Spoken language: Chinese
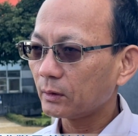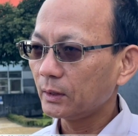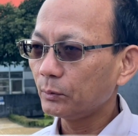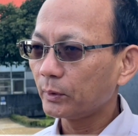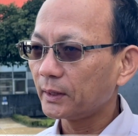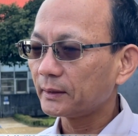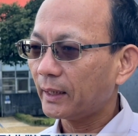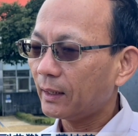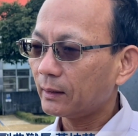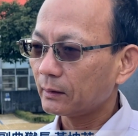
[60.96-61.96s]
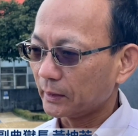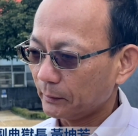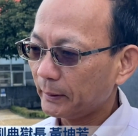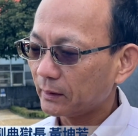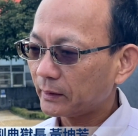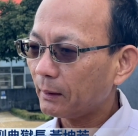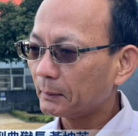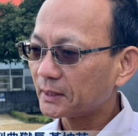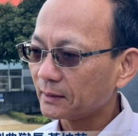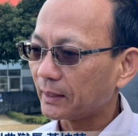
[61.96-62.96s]
因为他里面他们
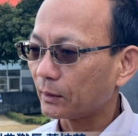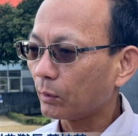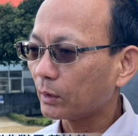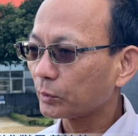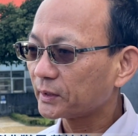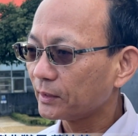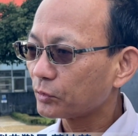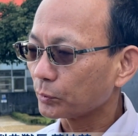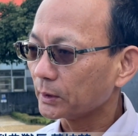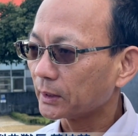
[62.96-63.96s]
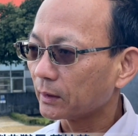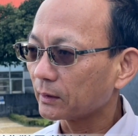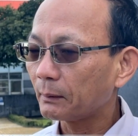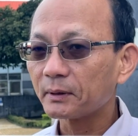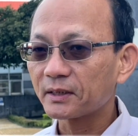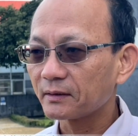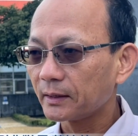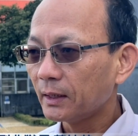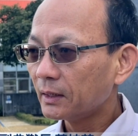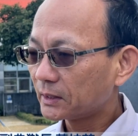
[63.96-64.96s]
进来的话，都会签署一个他们资
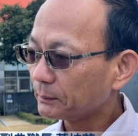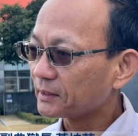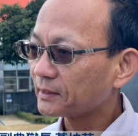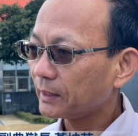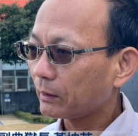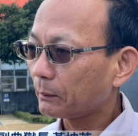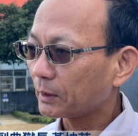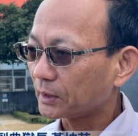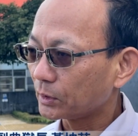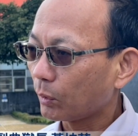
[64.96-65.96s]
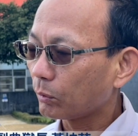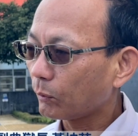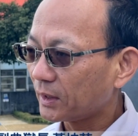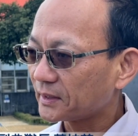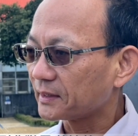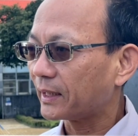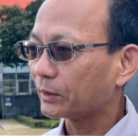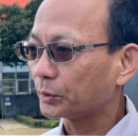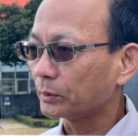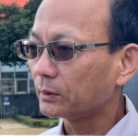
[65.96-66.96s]
基本资料要不要提供外界查
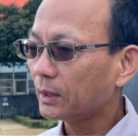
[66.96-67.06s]
询。